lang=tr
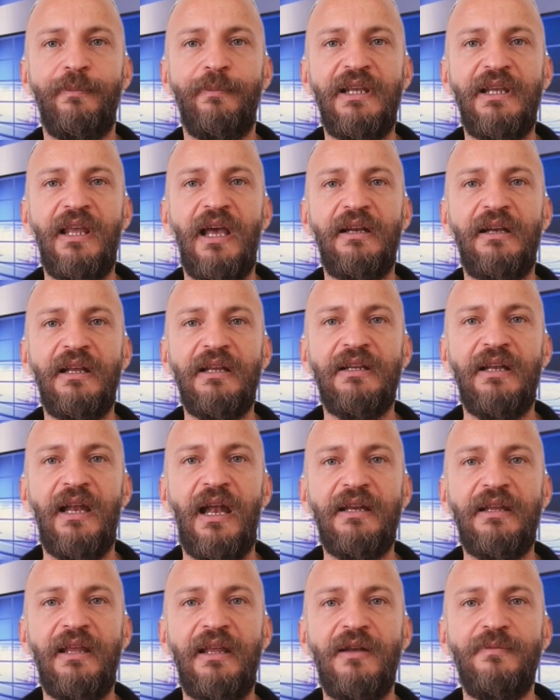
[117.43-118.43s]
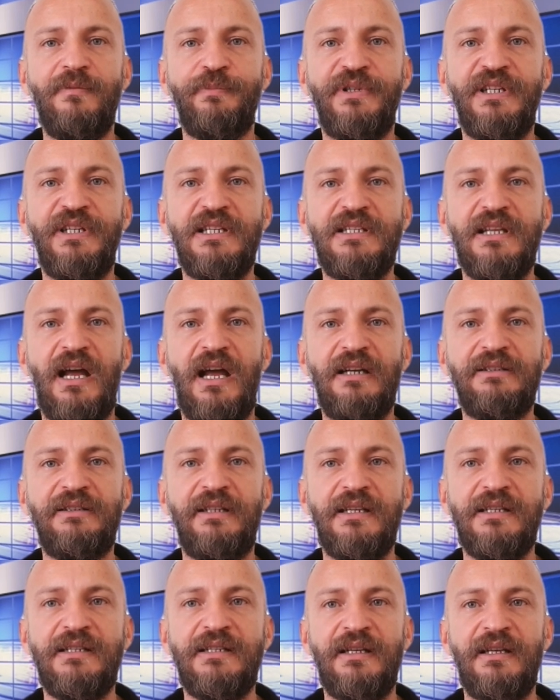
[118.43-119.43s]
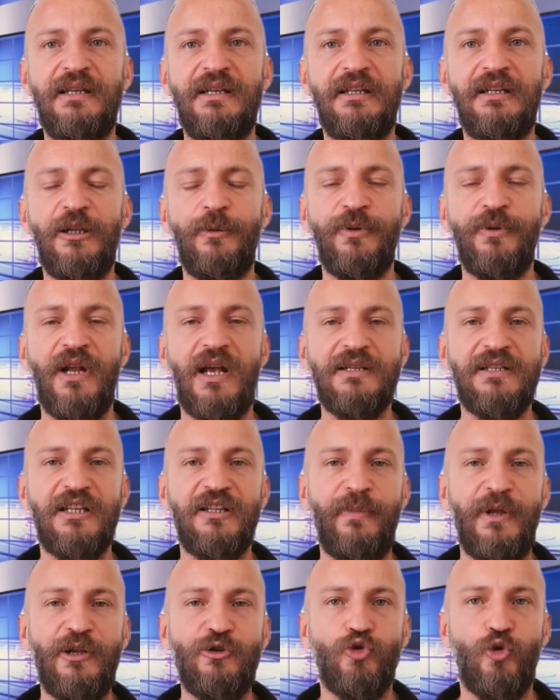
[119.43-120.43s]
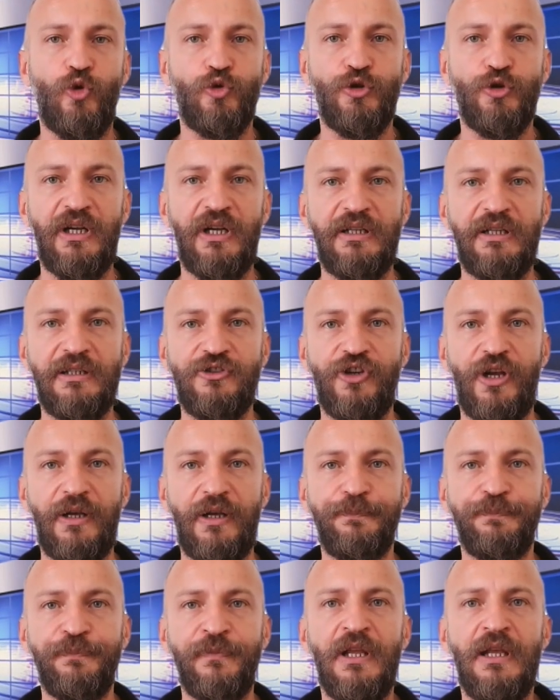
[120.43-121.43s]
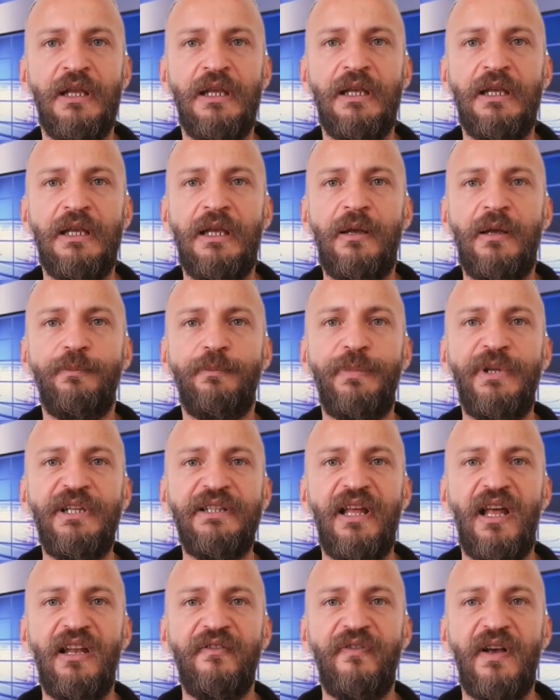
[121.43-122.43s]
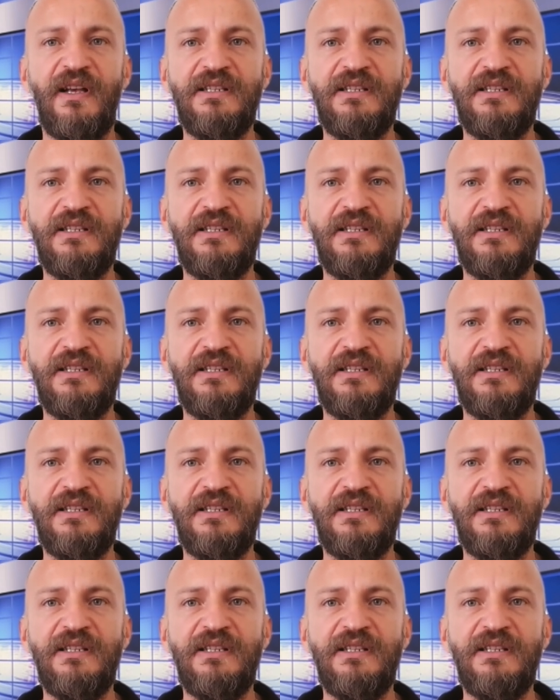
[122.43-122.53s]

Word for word: mekana girerken PCR testi ibraz etmek zorunda kalacak binden